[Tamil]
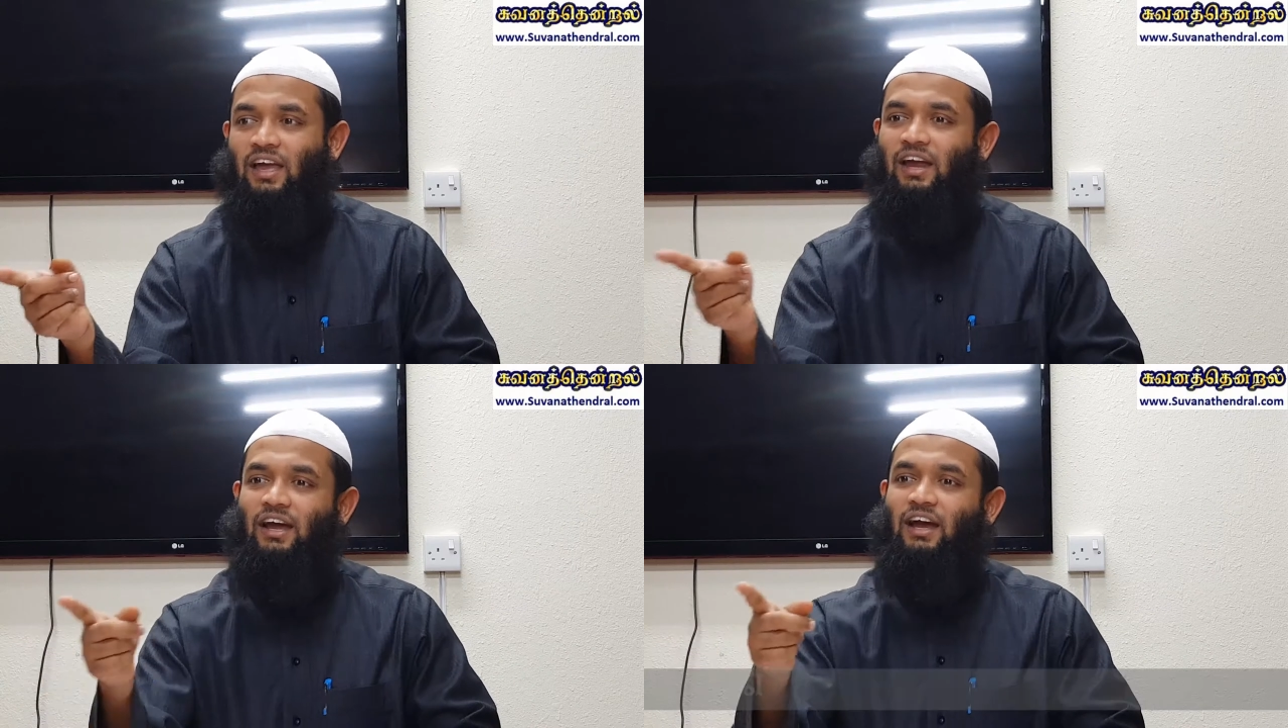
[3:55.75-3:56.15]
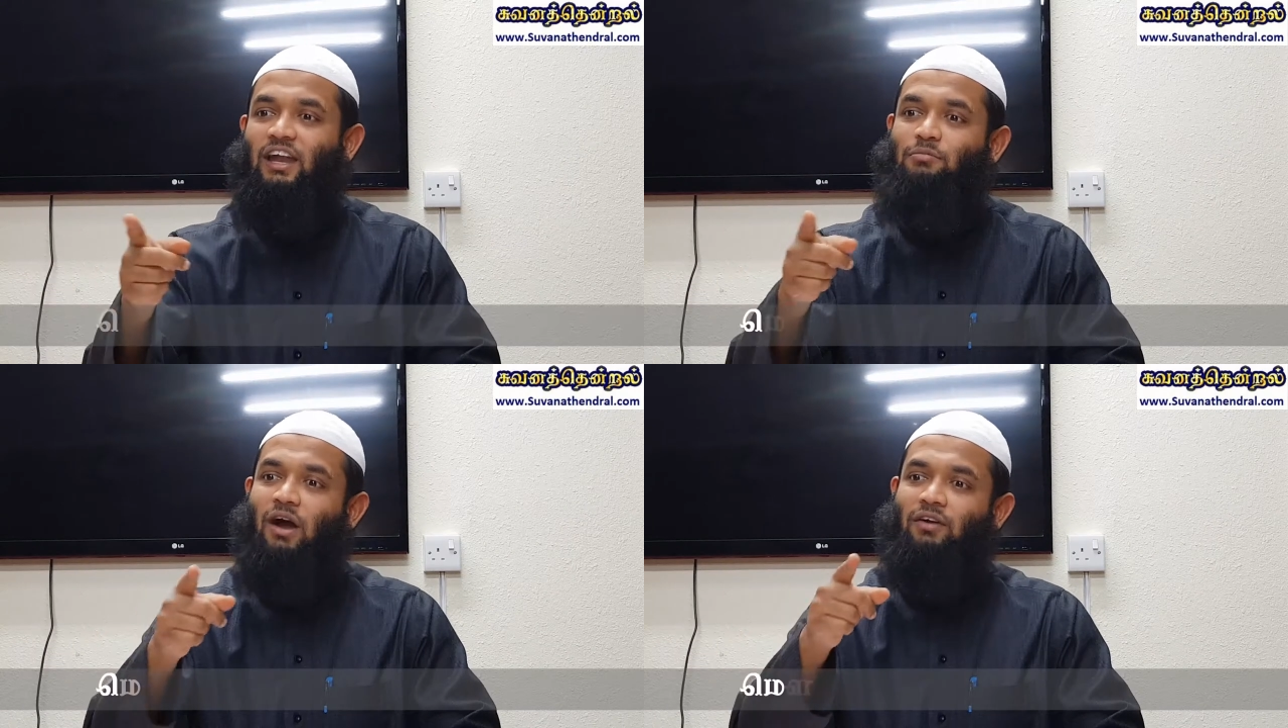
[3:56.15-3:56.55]
ஏன்னா
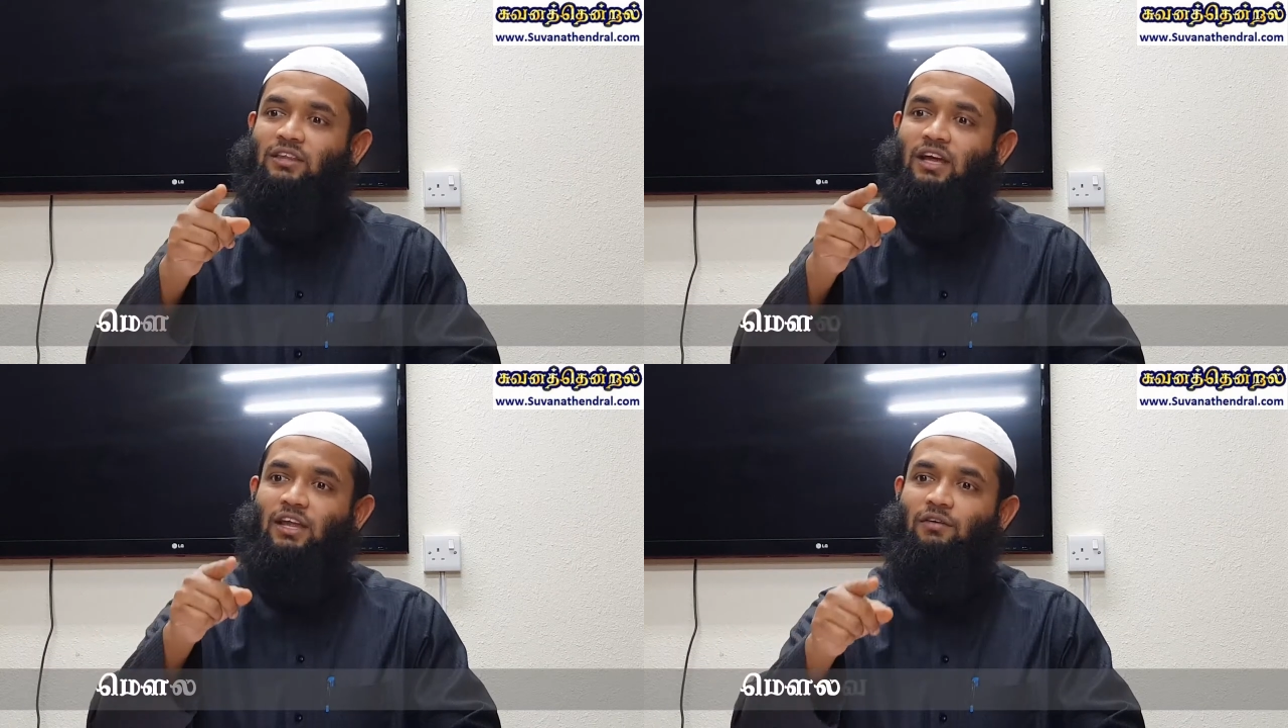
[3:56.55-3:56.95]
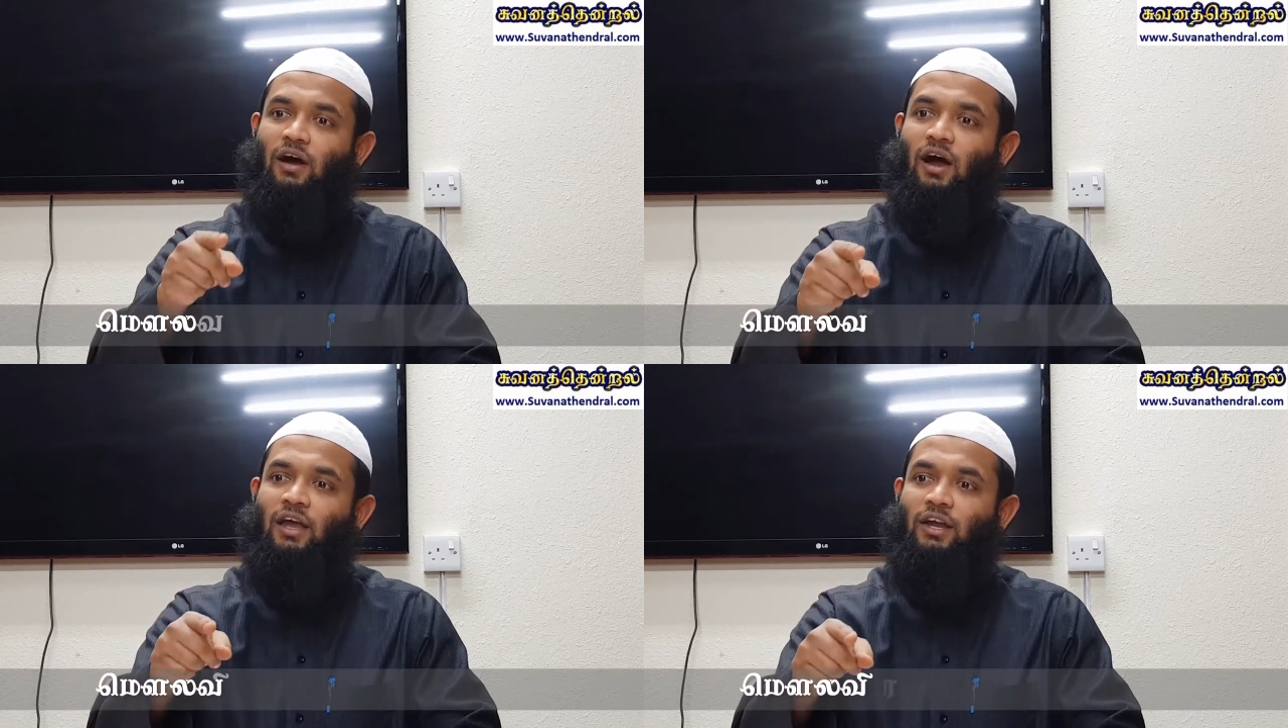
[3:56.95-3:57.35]
களிமாவில்
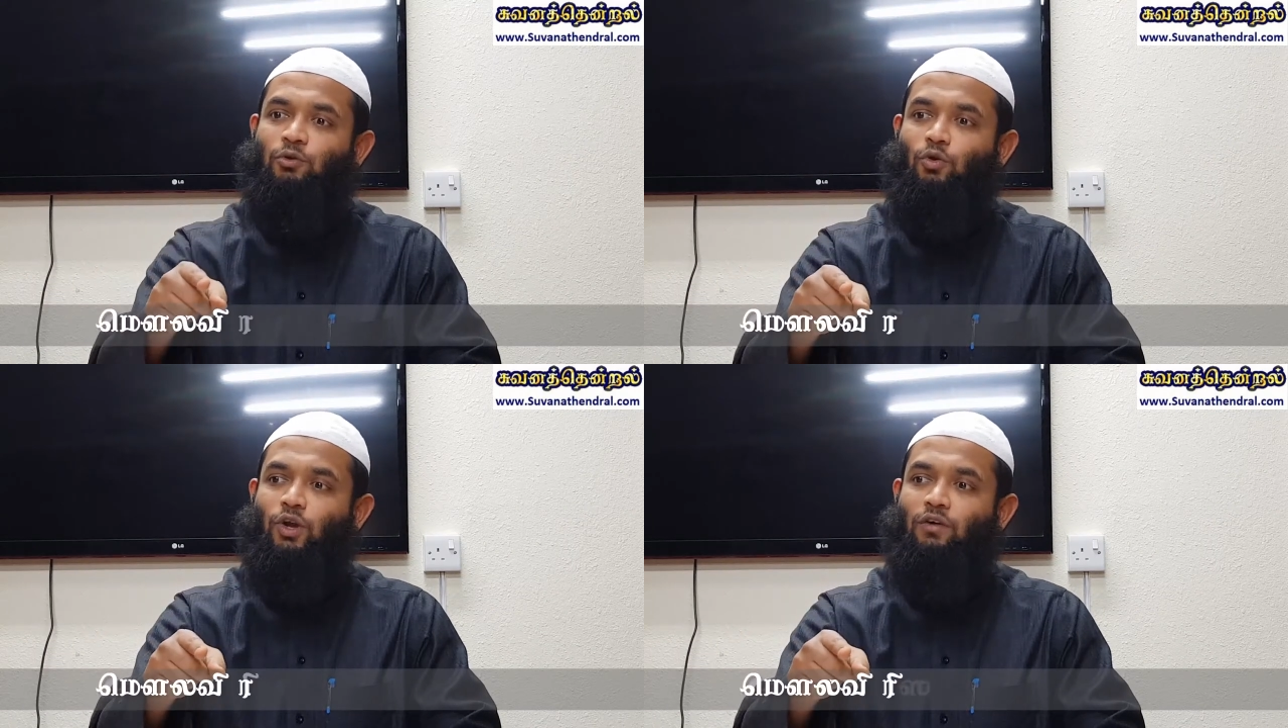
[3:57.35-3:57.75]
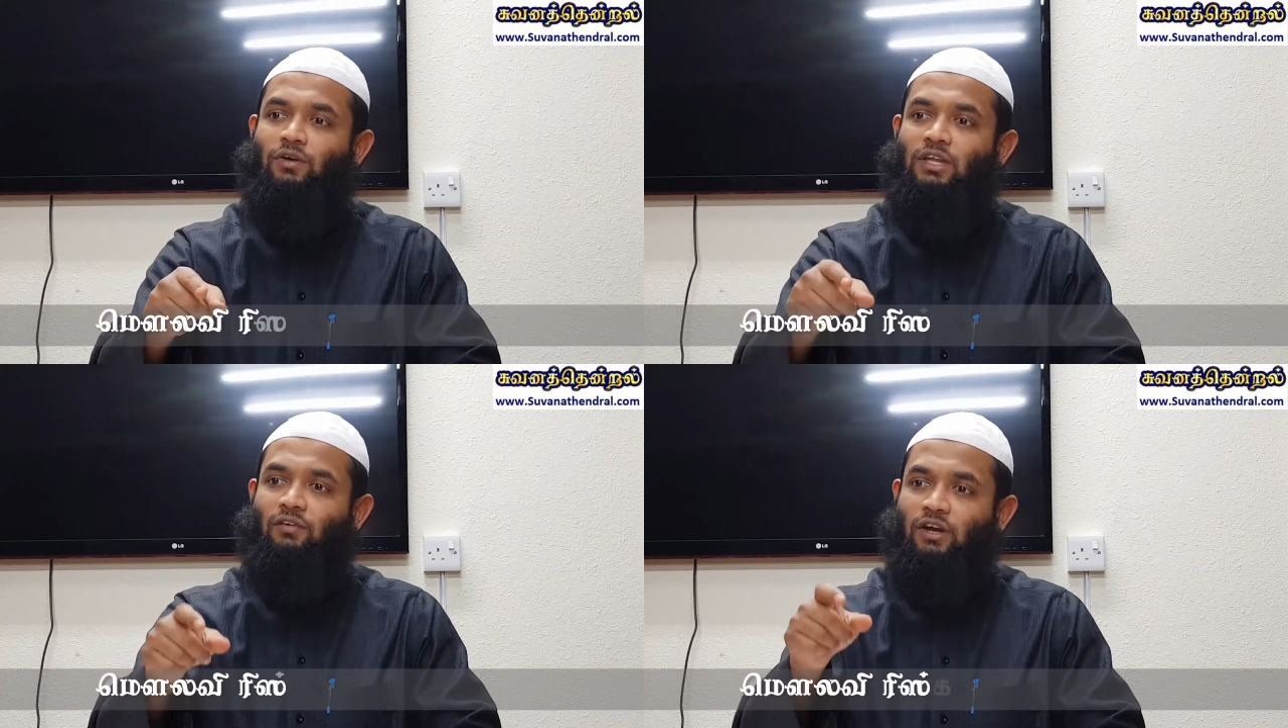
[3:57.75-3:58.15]
தெளிவாக ஏற்றுக்கொண்டவன்
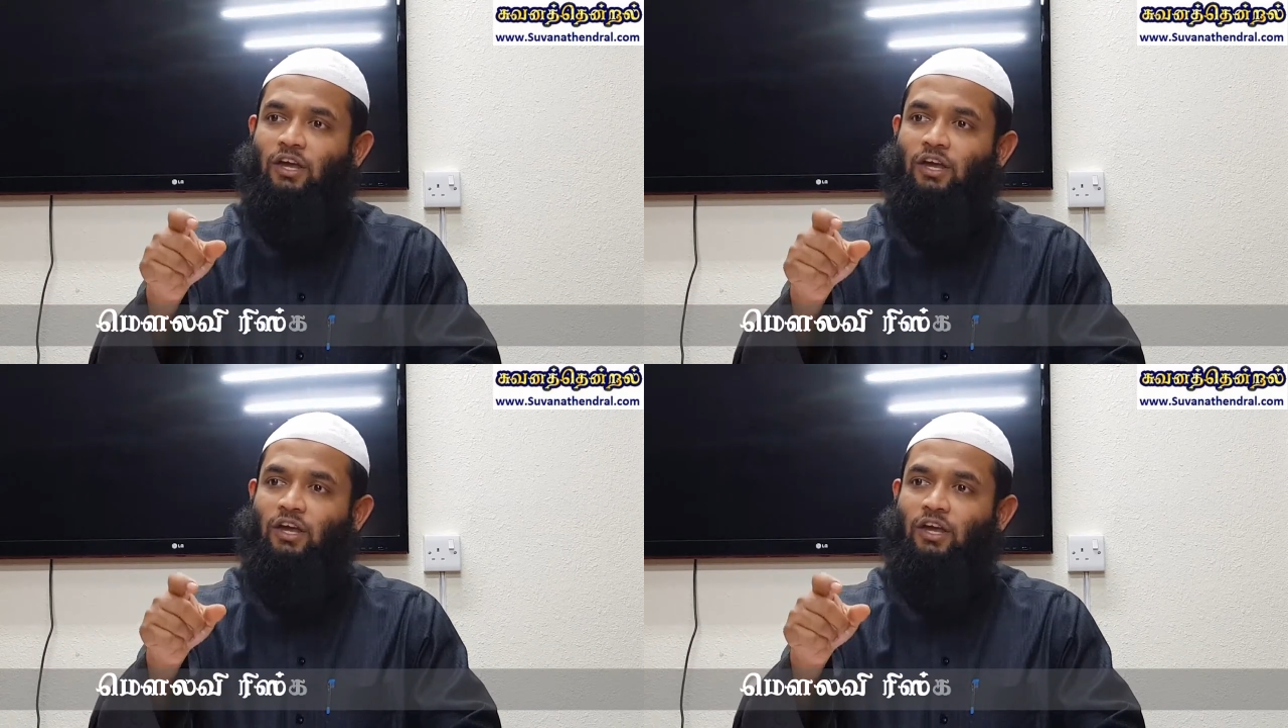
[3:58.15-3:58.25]
வந்து அவன்